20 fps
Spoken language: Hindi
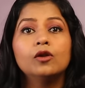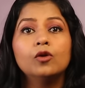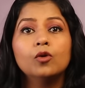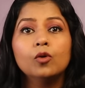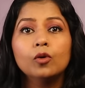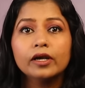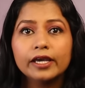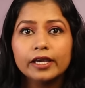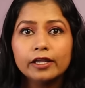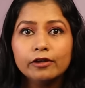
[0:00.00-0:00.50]

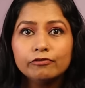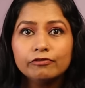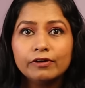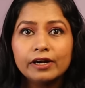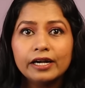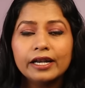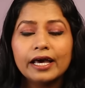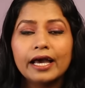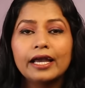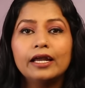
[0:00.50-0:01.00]
लोग
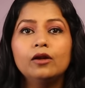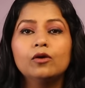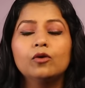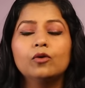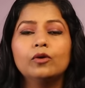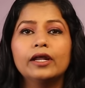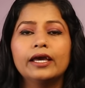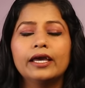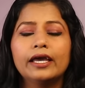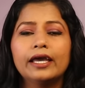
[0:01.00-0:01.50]
इनफर्टाइल
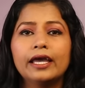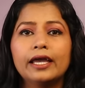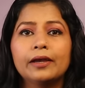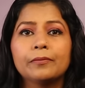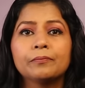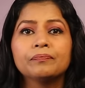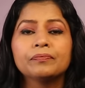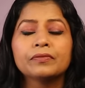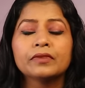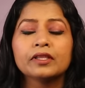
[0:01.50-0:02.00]
हो रहे
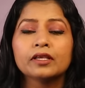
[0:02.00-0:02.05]
हैं